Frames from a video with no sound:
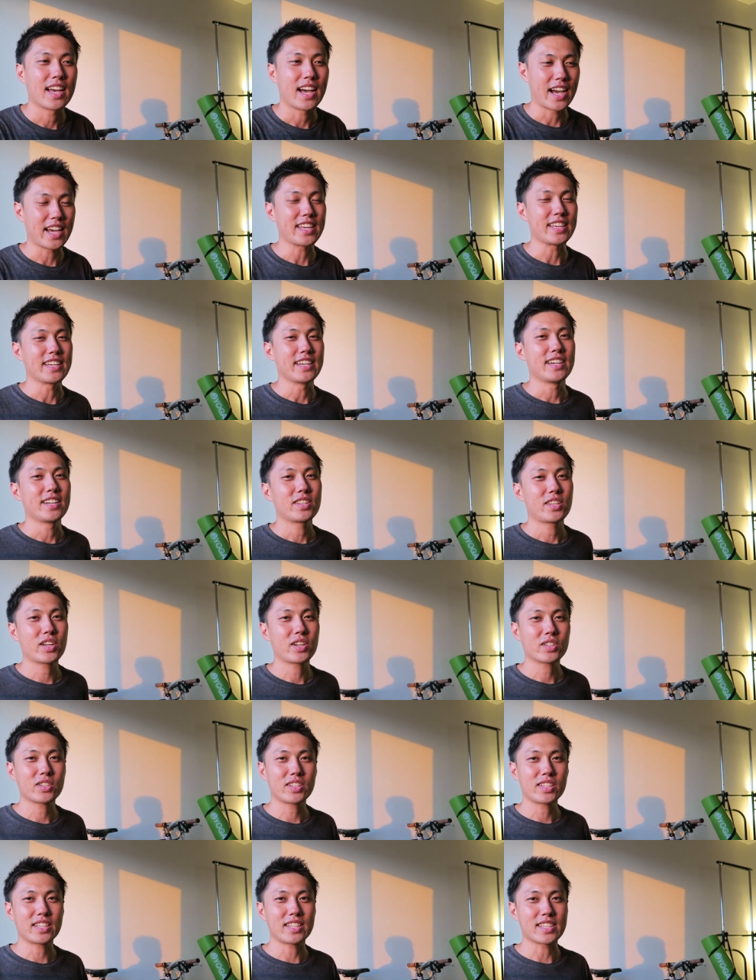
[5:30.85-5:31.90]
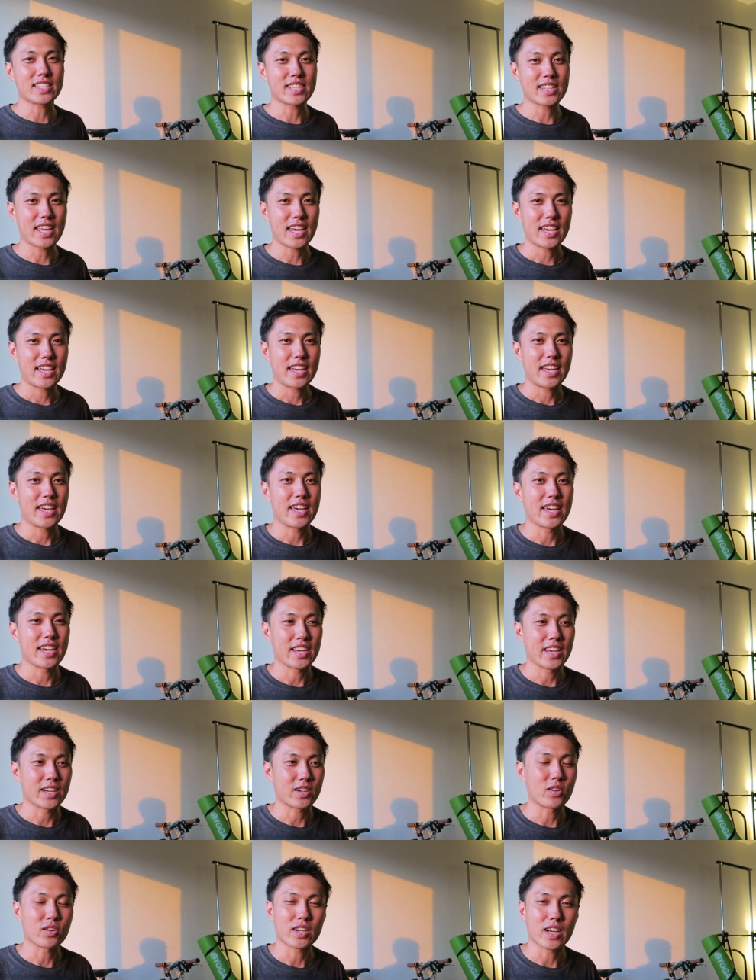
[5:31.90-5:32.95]
はい。ということでですね、
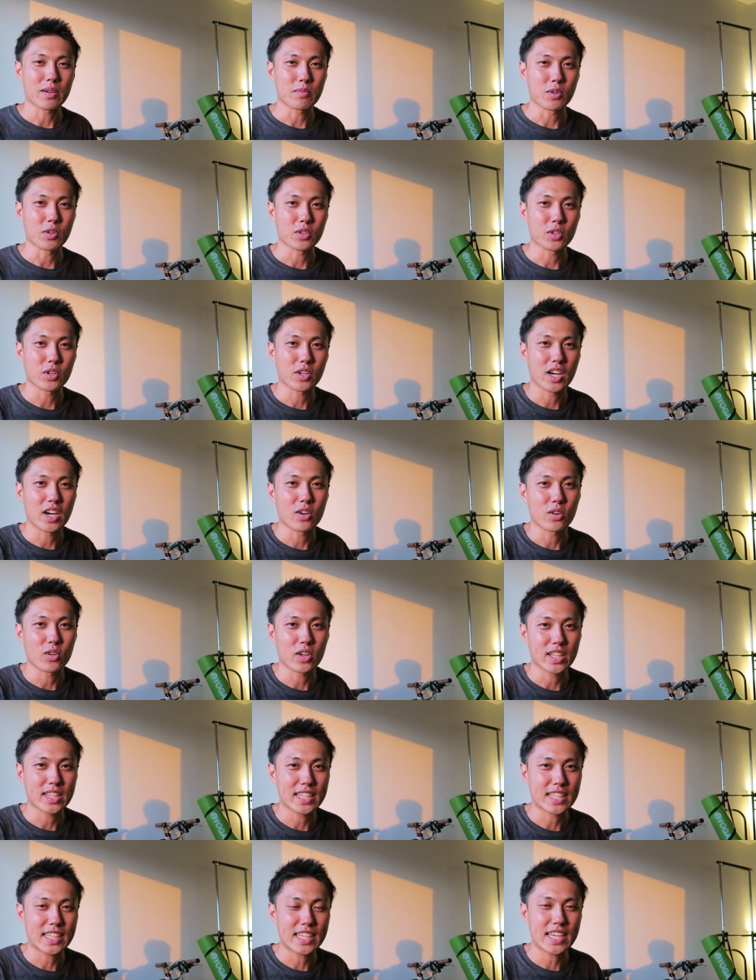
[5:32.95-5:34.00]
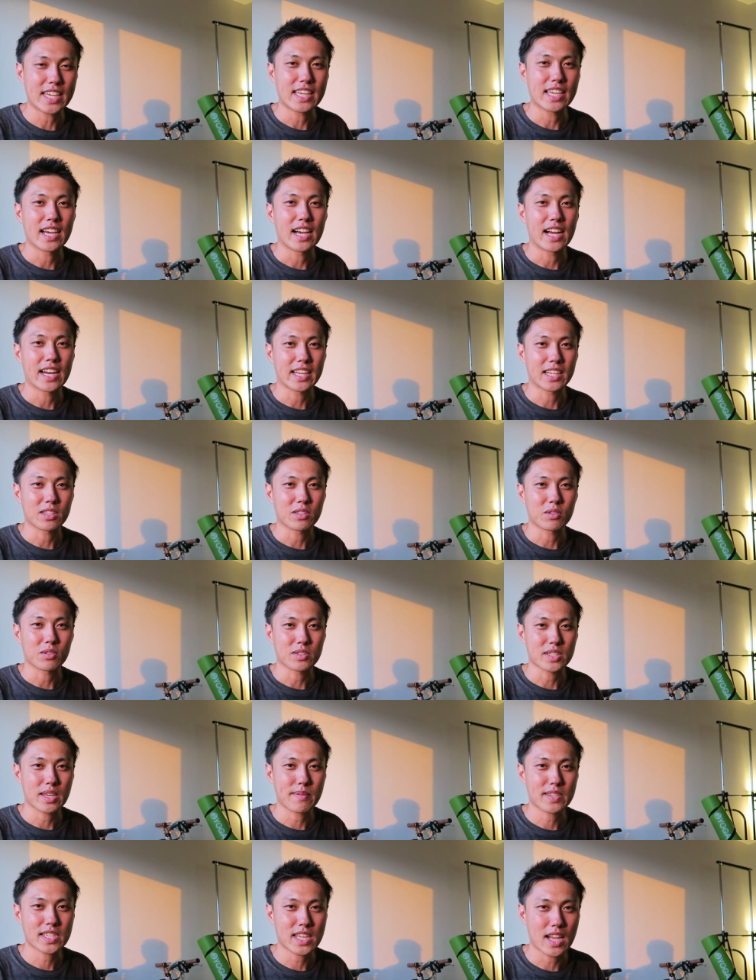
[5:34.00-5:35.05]
えー、今回も動画をご覧いただきありがとう
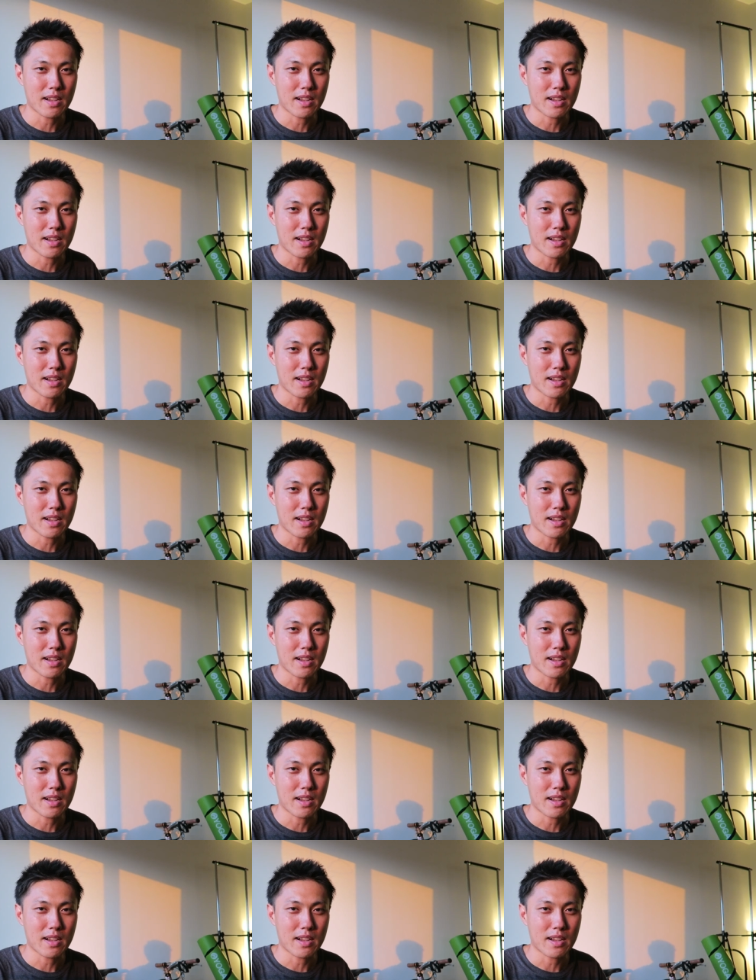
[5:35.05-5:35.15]
ございまし